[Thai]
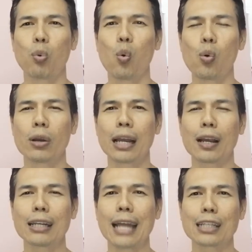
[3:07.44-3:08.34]
พุงและ
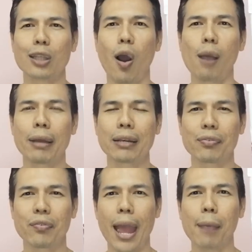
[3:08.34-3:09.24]
ก็หน้าท้องแบน
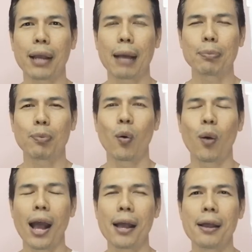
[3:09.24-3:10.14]
แฟบครับเพราะ
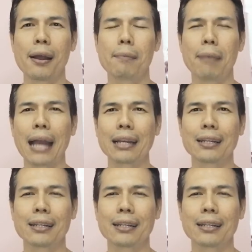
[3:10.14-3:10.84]
ว่ามัน